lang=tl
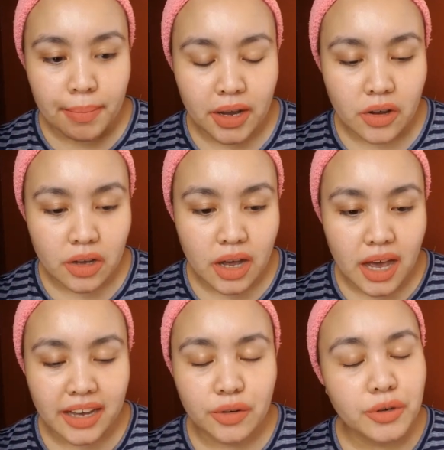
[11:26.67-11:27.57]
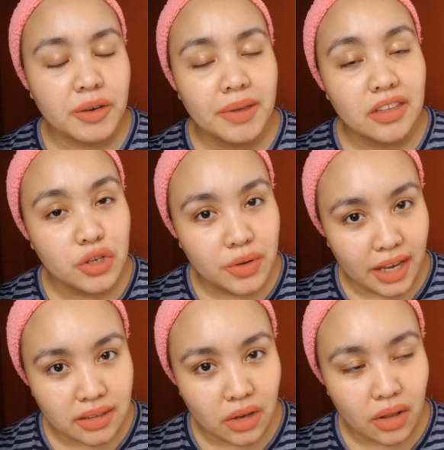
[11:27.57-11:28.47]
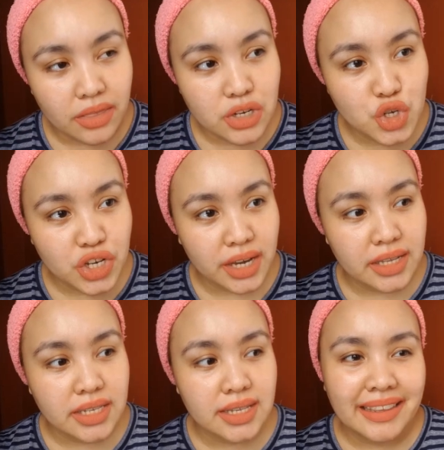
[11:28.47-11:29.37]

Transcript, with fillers: Pero uh, I don't recommend that you get all the shades.